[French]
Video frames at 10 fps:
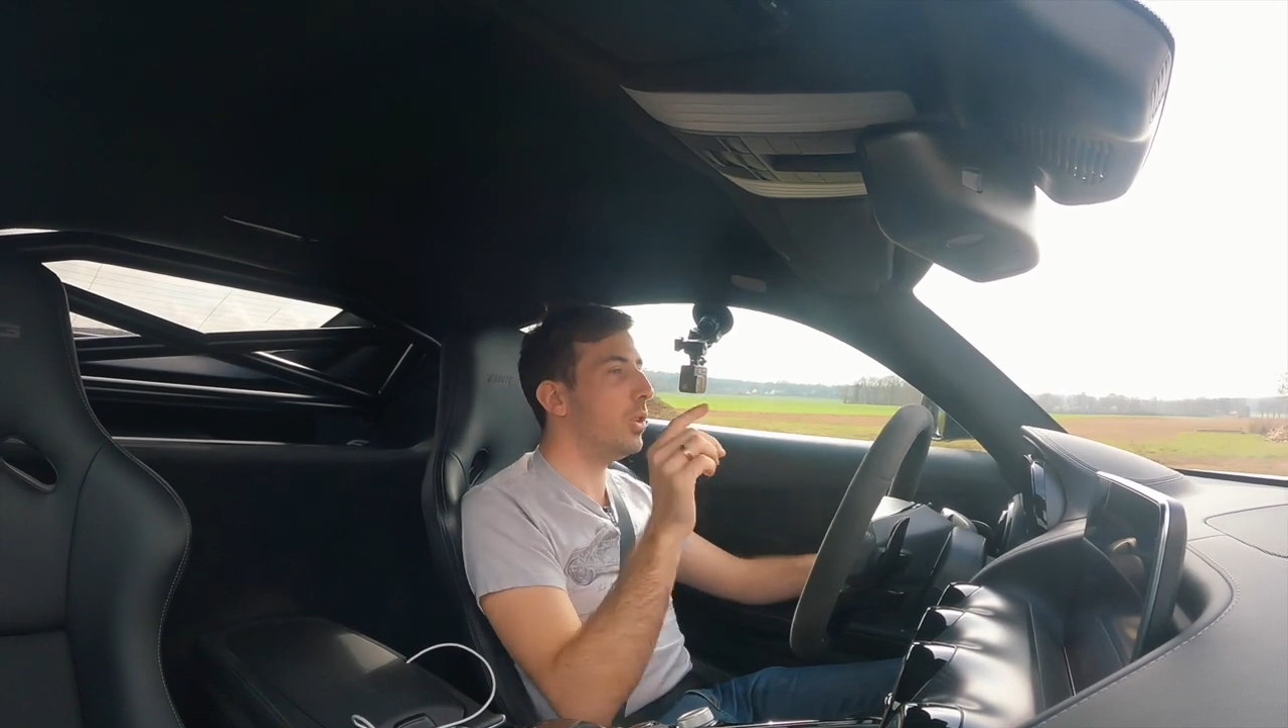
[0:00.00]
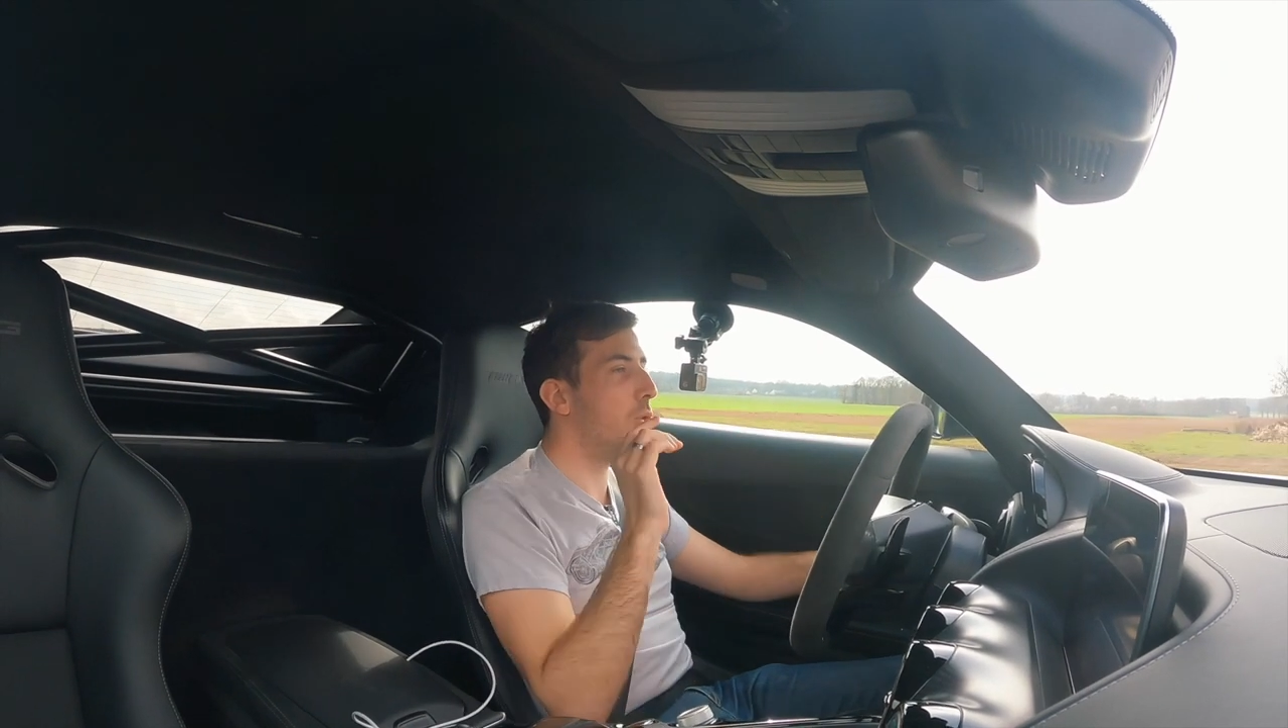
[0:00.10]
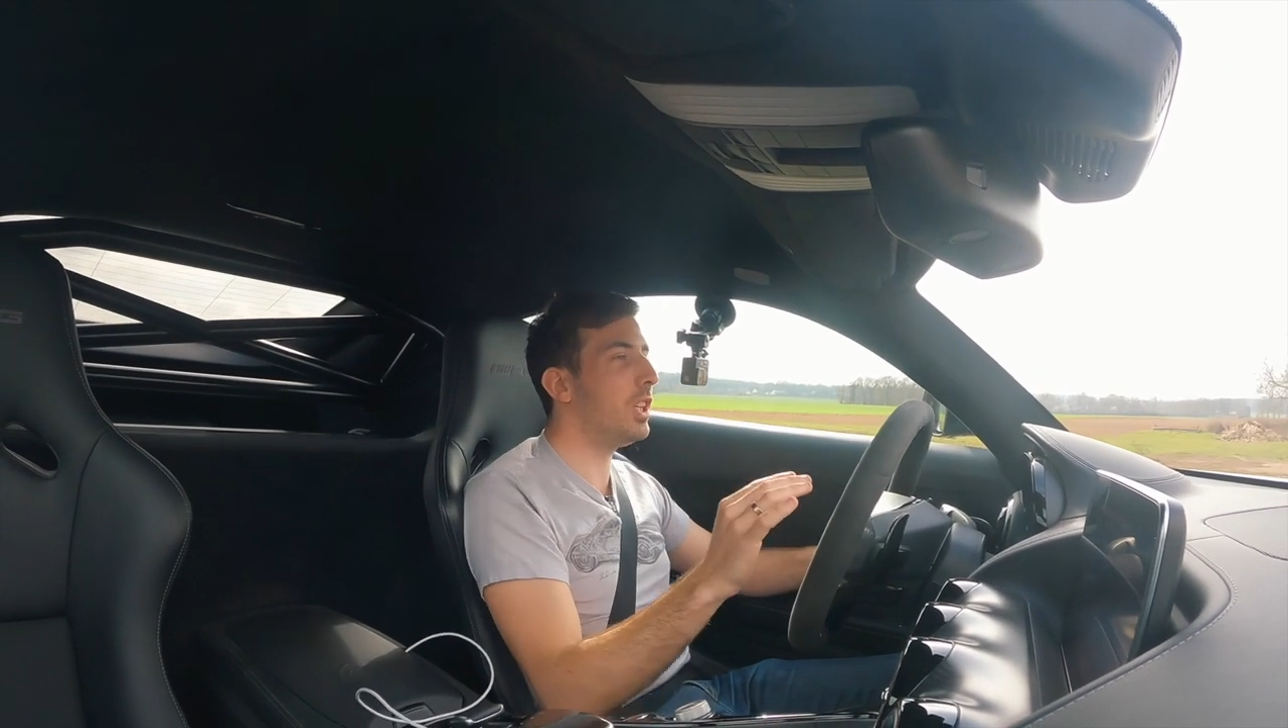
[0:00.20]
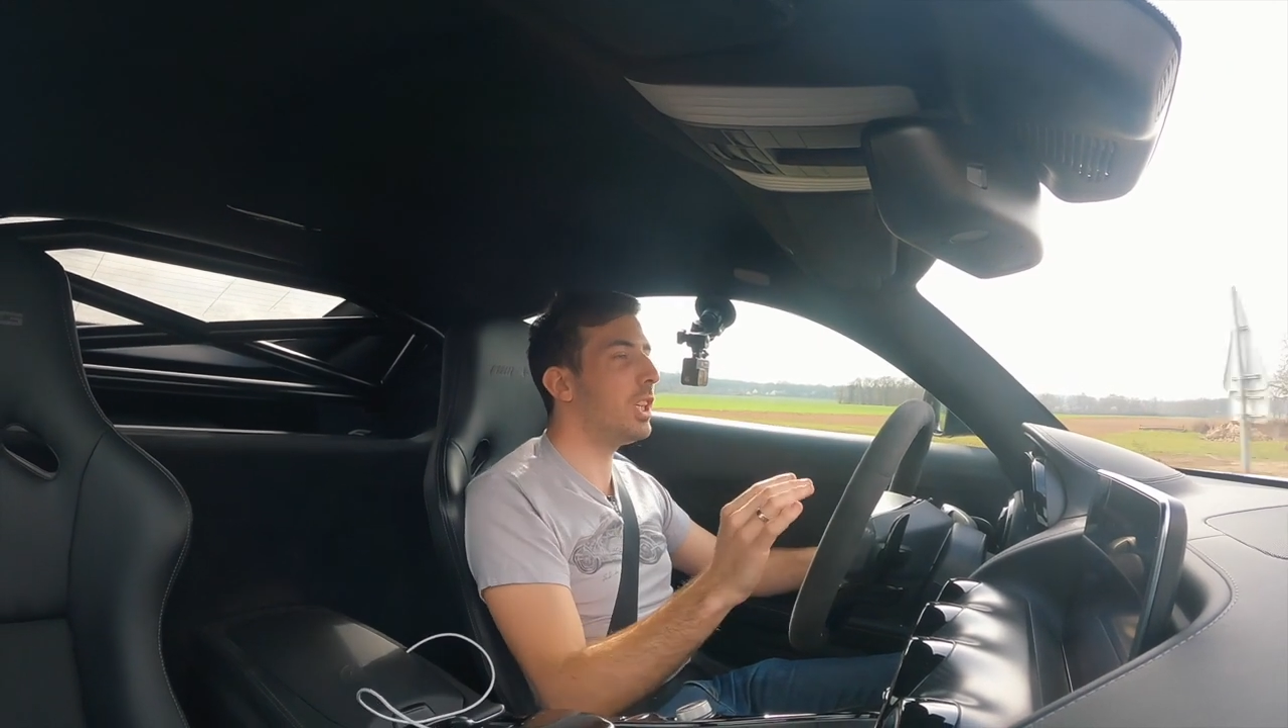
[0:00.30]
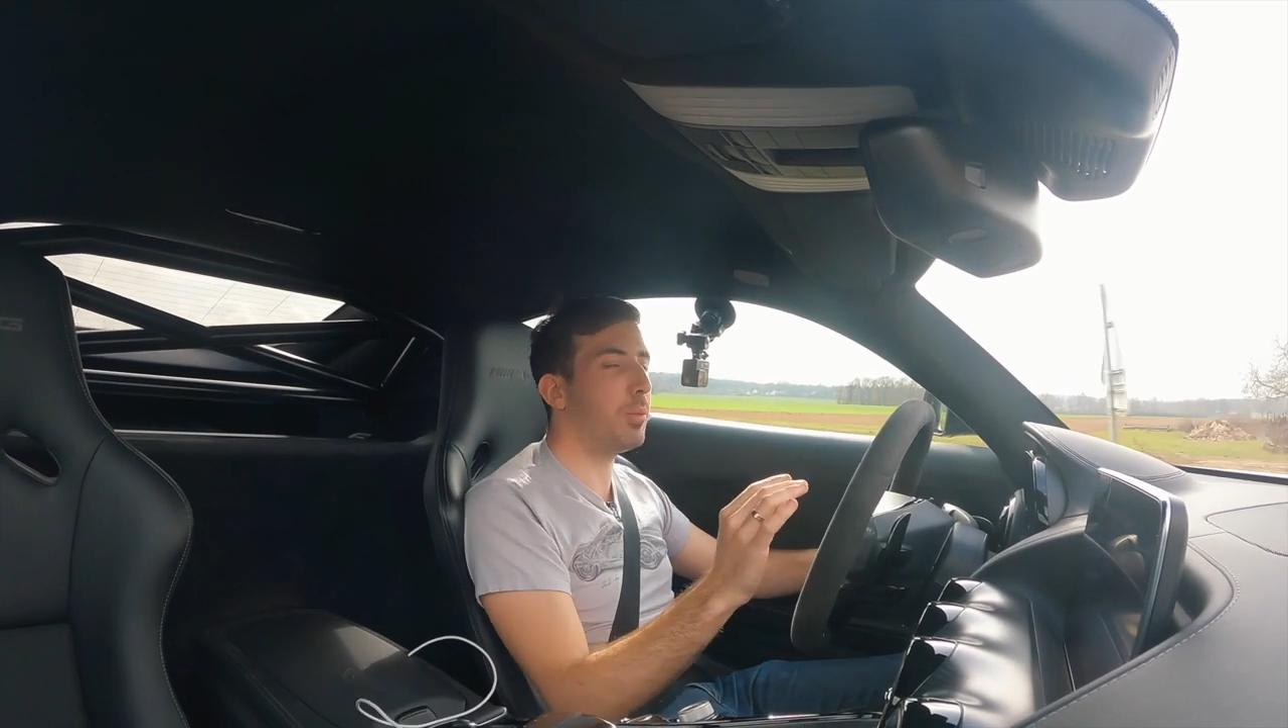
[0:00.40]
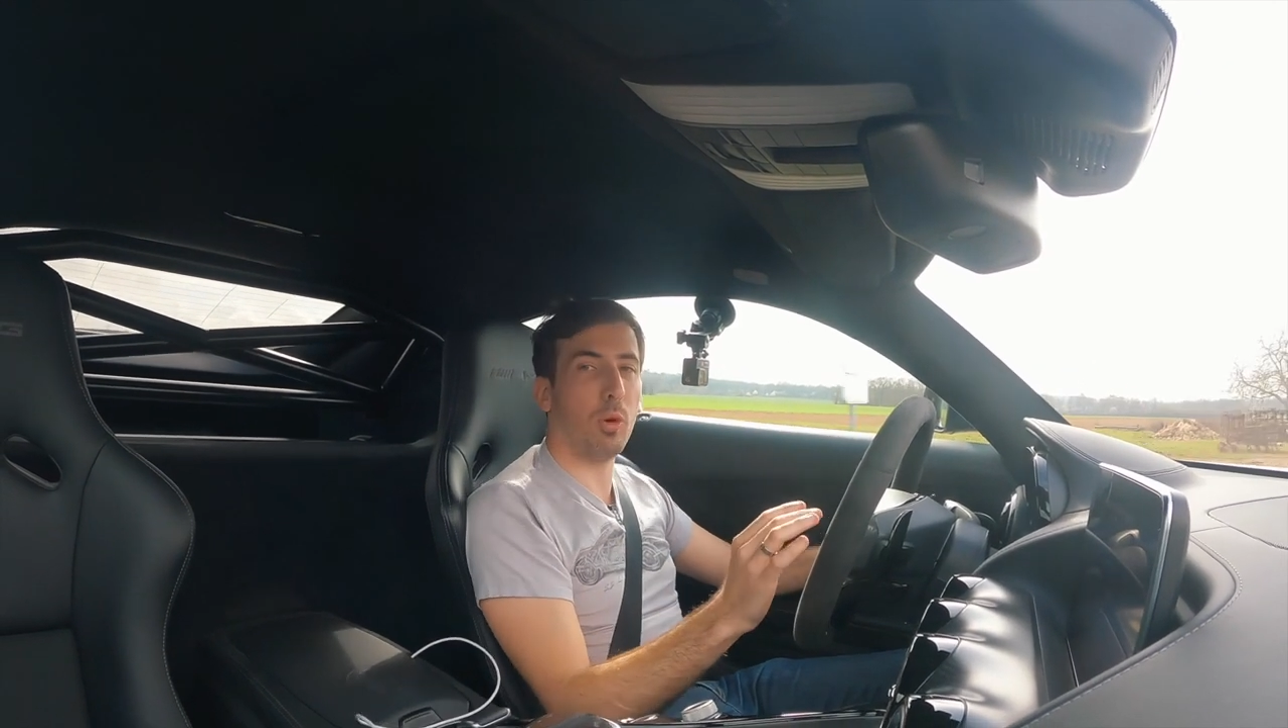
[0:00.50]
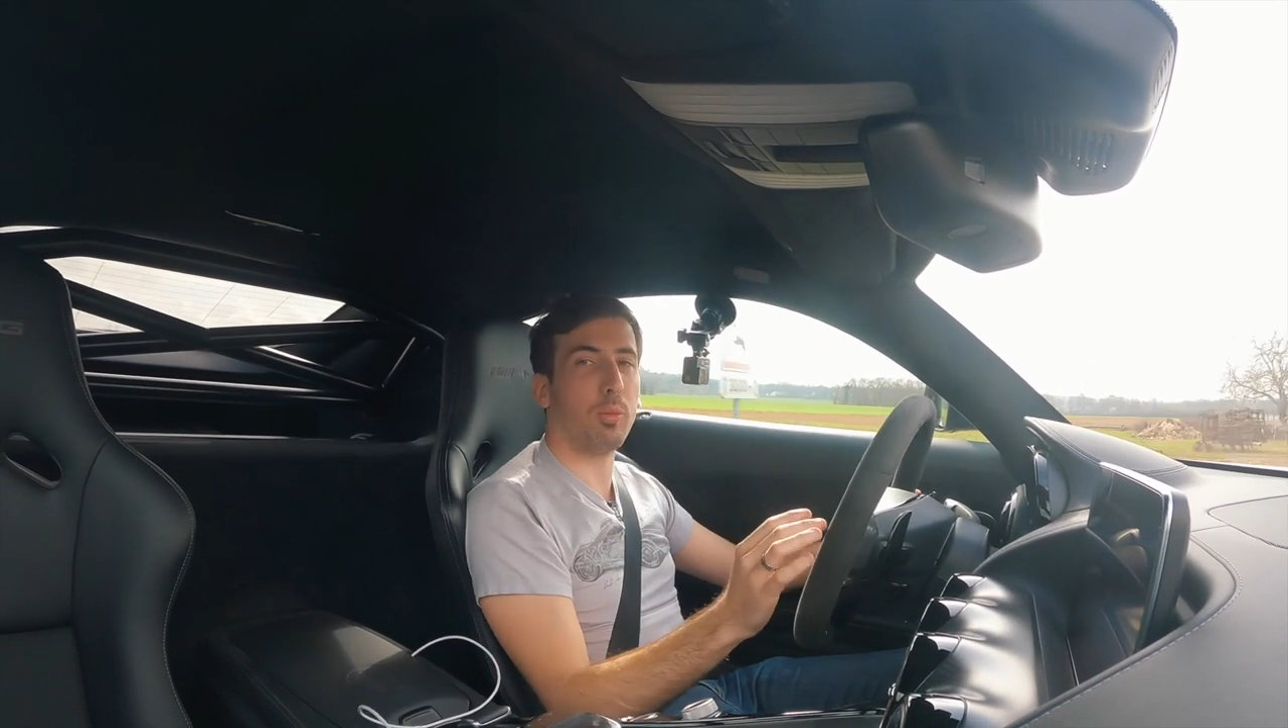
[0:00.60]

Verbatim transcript: uniquement